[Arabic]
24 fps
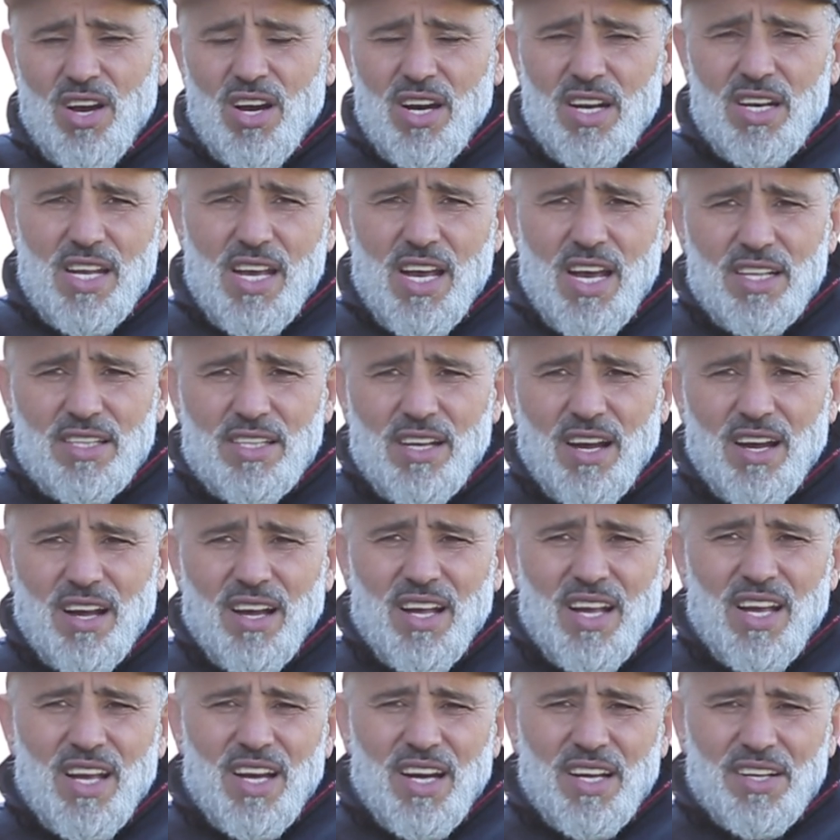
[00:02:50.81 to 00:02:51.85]
لهذا
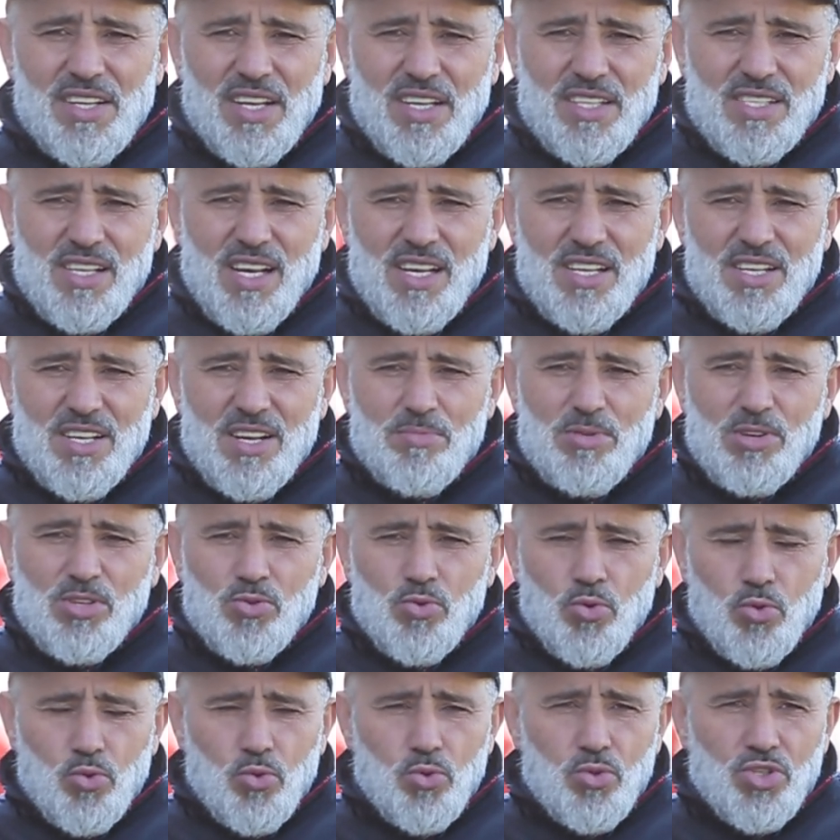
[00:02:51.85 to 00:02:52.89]
حنا ارتئينا باش
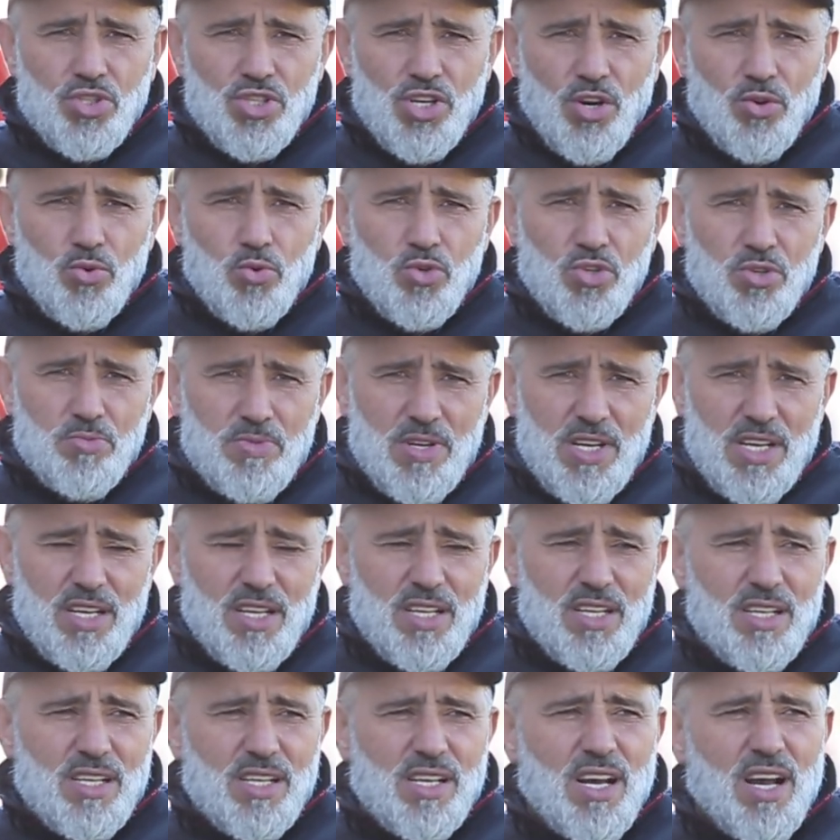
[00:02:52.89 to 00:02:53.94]
نوضوا نشتغلوا جميع
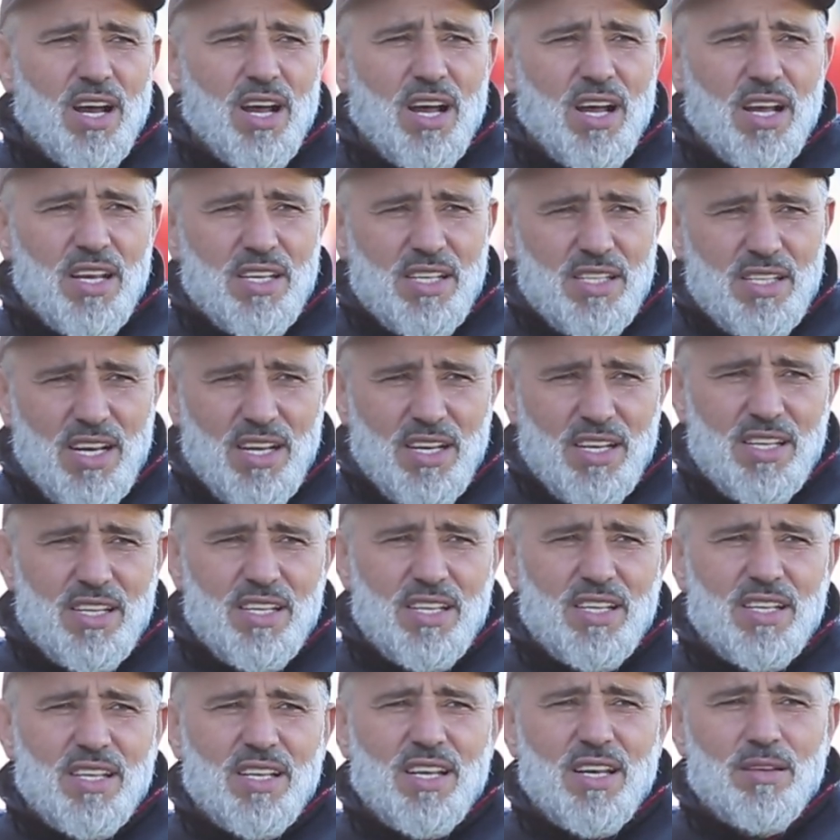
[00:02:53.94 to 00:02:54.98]

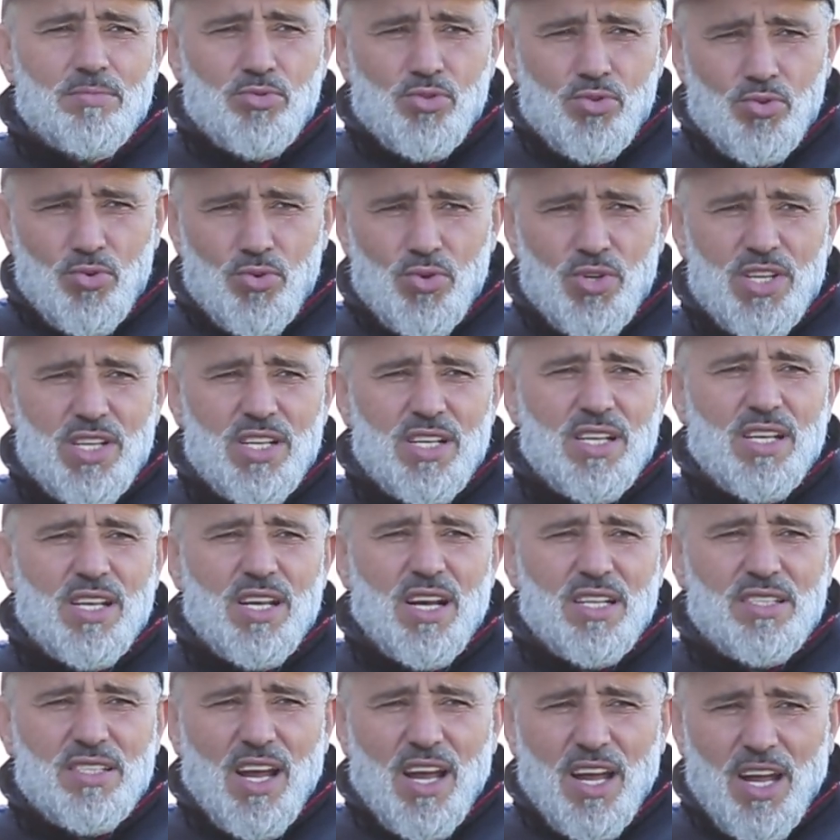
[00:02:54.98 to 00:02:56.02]
كاداريين كمسؤولين
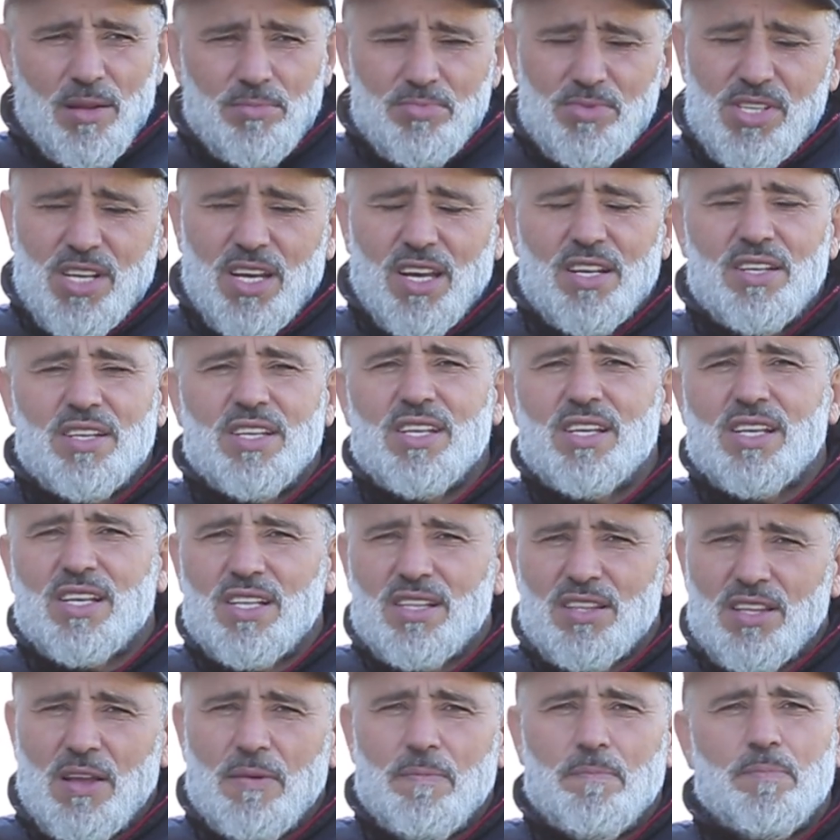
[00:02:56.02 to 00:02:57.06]
كطاقم تقني
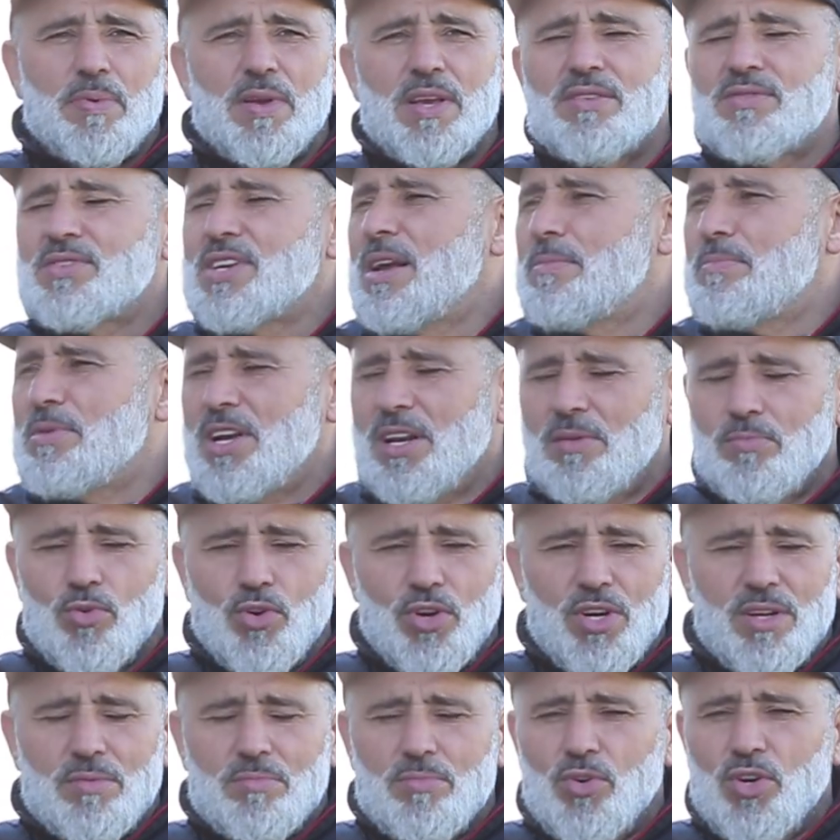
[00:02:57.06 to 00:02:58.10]
كطبي جميع
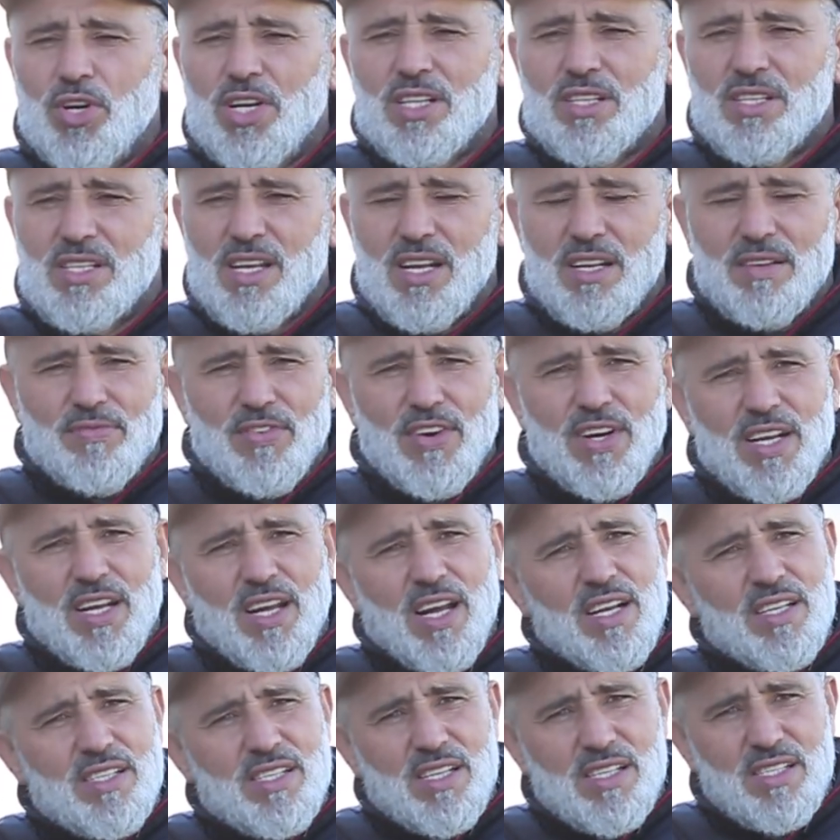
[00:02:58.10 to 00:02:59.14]
المحيط ديال
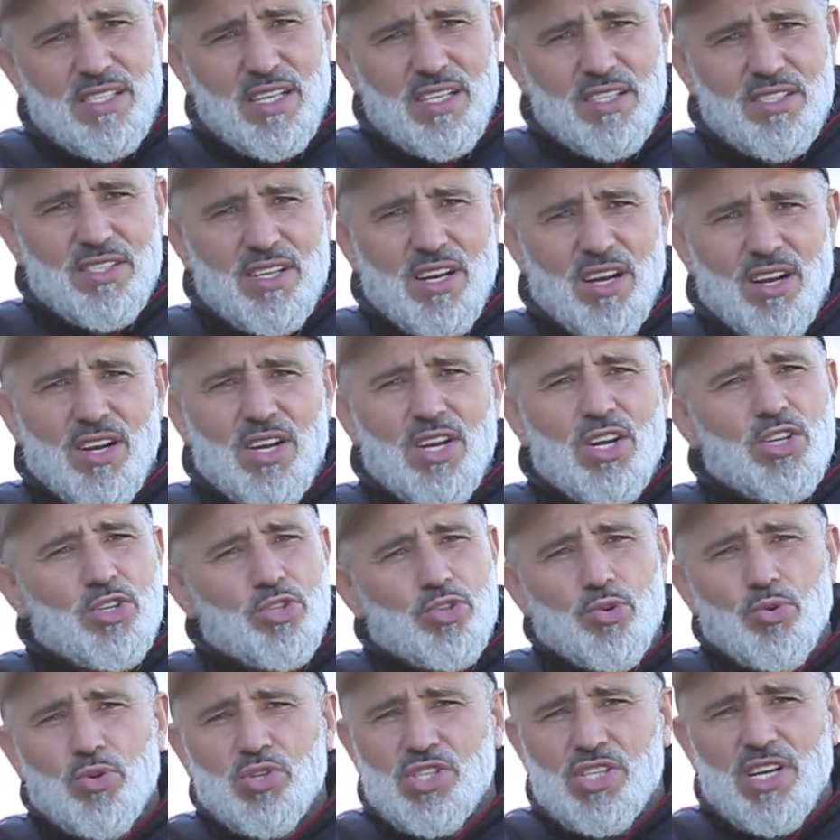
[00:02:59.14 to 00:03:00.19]
فريق اجاكس طنجه
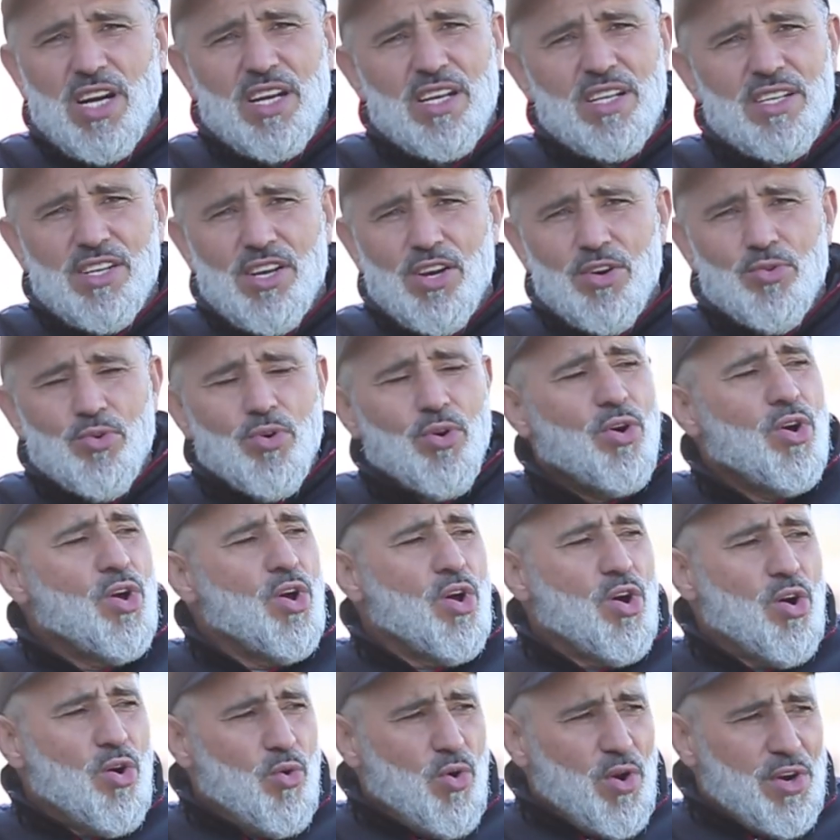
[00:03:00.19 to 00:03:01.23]
الشغل الشاغل ديالو
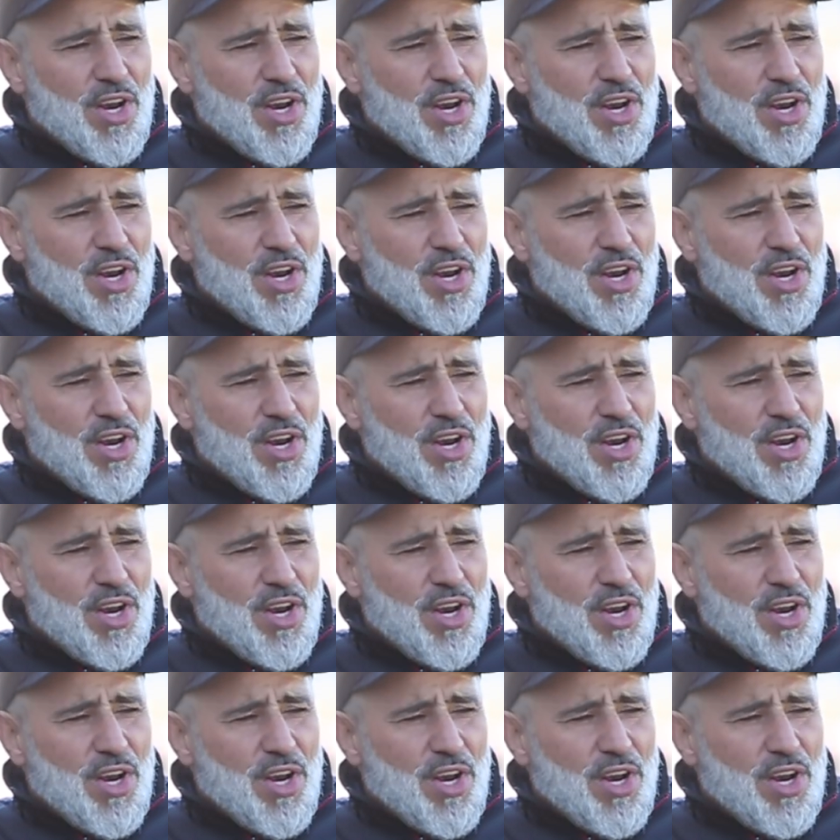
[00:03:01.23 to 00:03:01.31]
هو